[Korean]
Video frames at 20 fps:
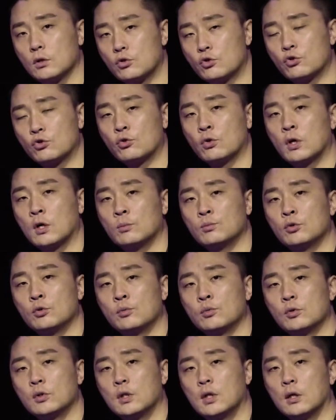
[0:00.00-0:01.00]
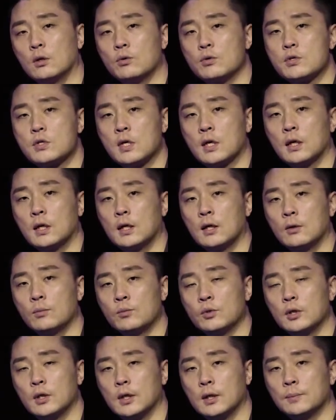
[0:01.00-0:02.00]
중요한 부분이라고
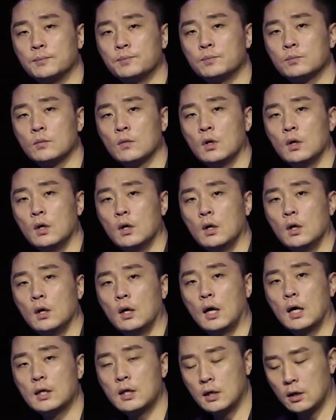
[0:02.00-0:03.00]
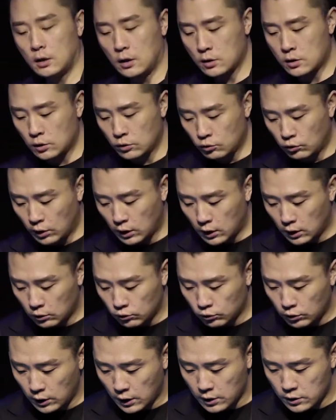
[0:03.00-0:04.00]
생각합니다. 하나님께서는 우리가
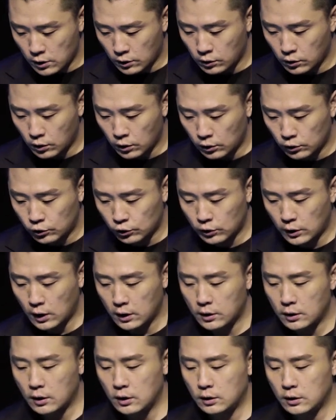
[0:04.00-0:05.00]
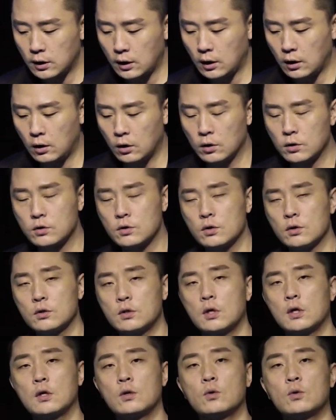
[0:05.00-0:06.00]
우리의 선교를 주께 드릴 때 어떤
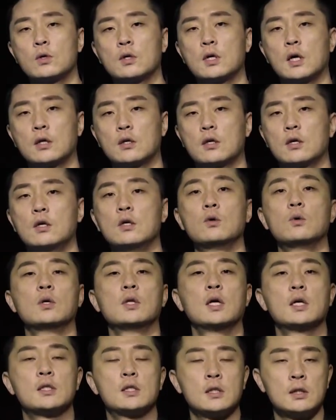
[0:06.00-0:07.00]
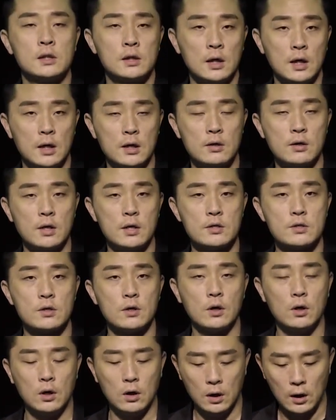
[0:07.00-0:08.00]
태도를 갖기를 원하시는가에
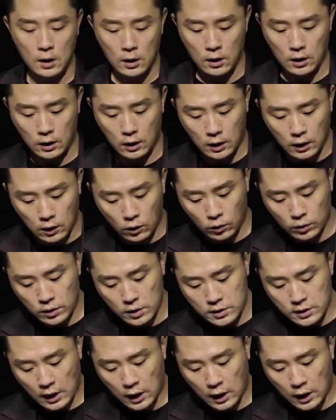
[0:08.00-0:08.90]
대해서 어, 오늘